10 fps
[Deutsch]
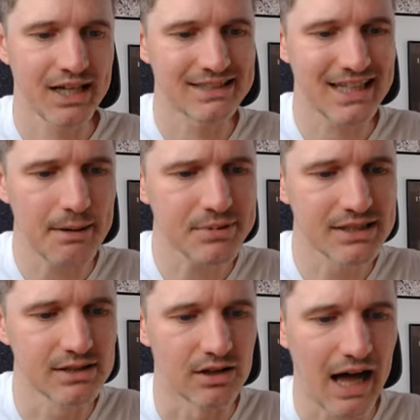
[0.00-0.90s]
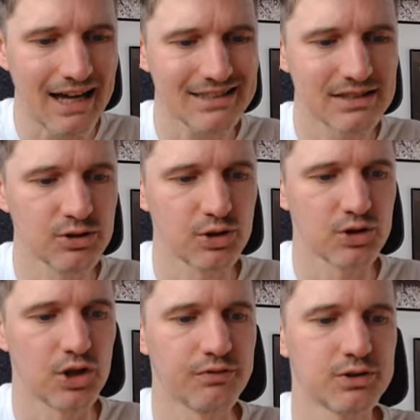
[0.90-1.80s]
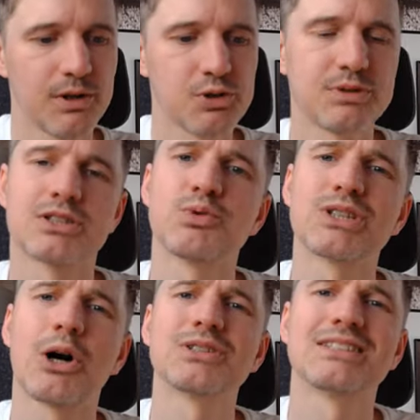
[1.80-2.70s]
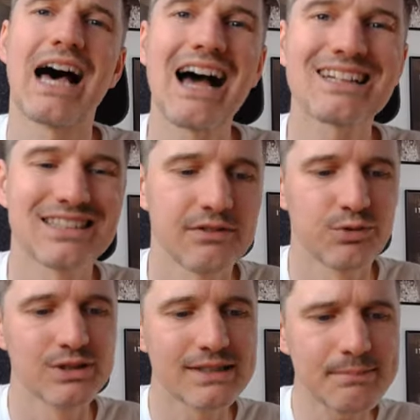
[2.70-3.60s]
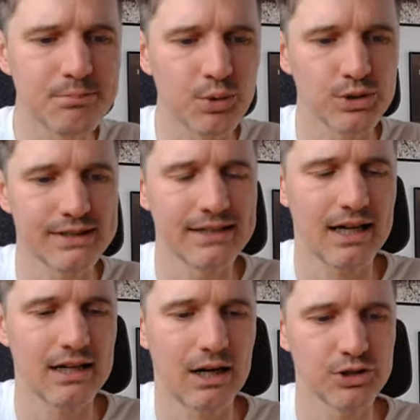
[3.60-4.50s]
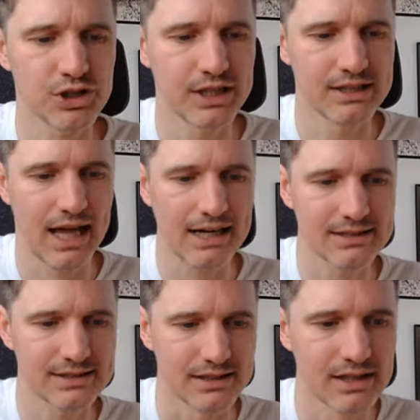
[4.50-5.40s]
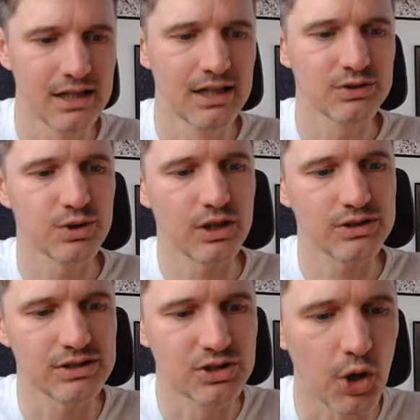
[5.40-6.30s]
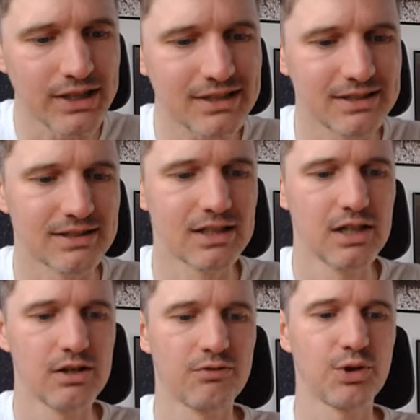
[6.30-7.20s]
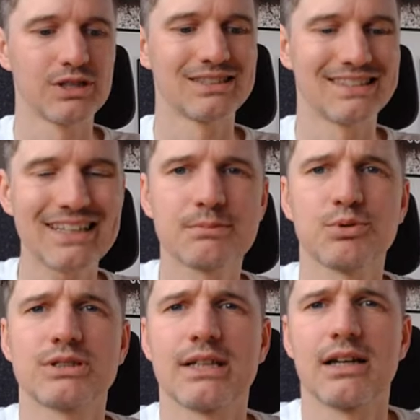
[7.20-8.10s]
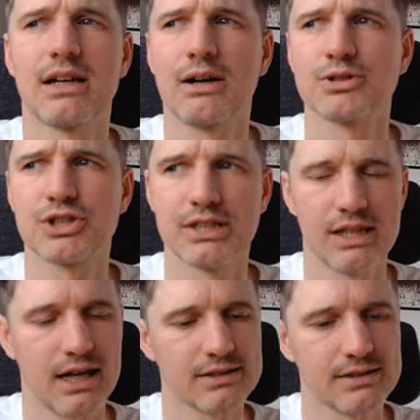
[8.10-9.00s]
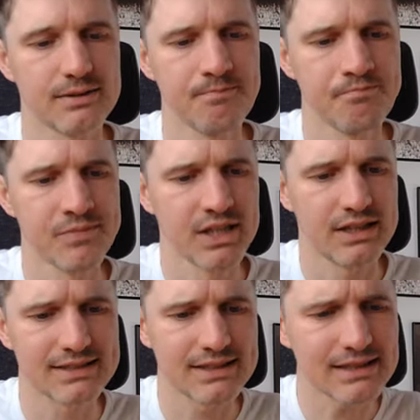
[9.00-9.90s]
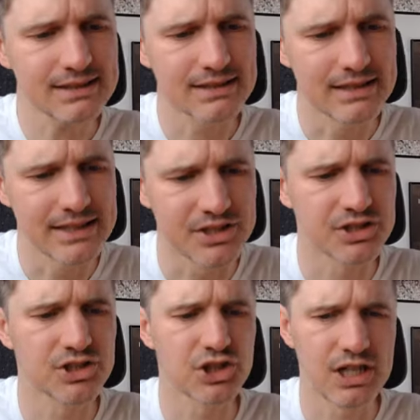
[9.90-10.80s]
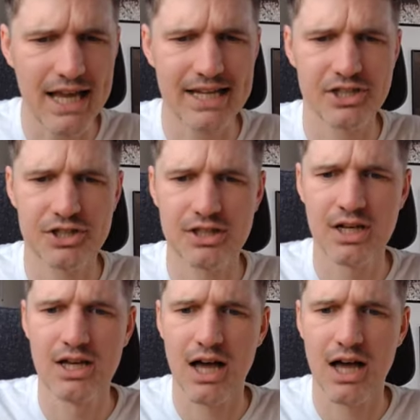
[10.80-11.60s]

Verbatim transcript: Es gab hier Aktienrückkäufe, zum Beispiel 2018 von 7% aller ausstehenden Aktien, 2019 von 6% aller ausstehenden Aktien. Das ist nicht schlecht,